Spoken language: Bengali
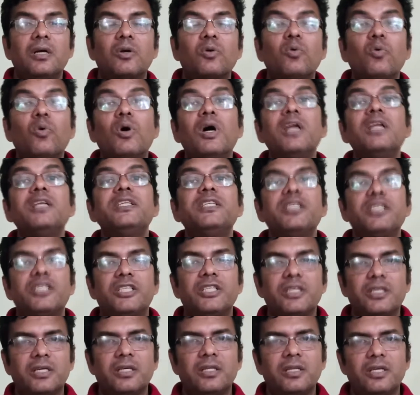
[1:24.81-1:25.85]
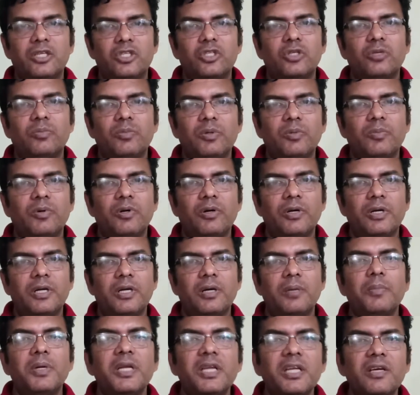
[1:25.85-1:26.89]
কোয়ালিটি শিক্ষা দেওয়া সম্ভব হয় না
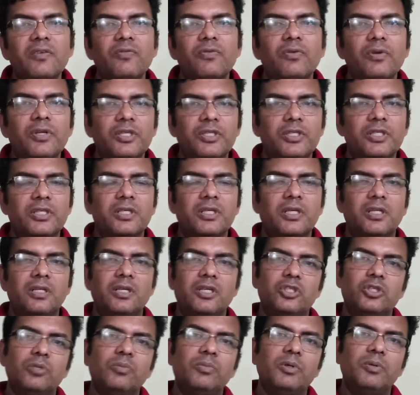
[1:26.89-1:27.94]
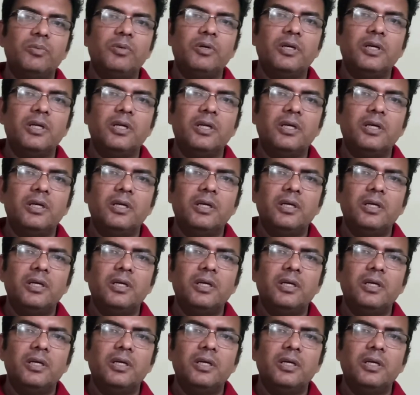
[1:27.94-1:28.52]
মিনিংফুলি শিক্ষা দেওয়া সম্ভব হয় না